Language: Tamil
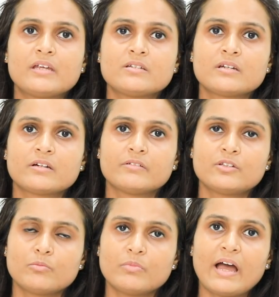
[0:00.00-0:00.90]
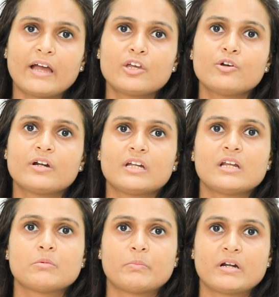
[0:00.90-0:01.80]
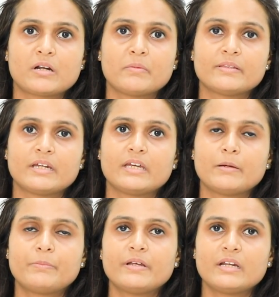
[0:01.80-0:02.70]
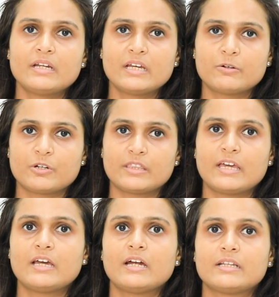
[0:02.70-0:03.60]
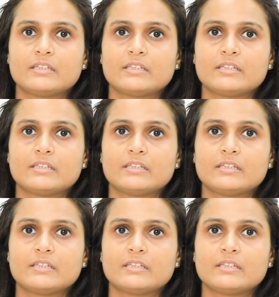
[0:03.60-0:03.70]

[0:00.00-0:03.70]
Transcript: பேஷண்ட்டுக்கு வந்து ரொம்ப அக்யூரேட்டாக நம்ம பண்ணுற மாதிரி எப்படின்னா நீங்கள் ஒரு தேங்காய்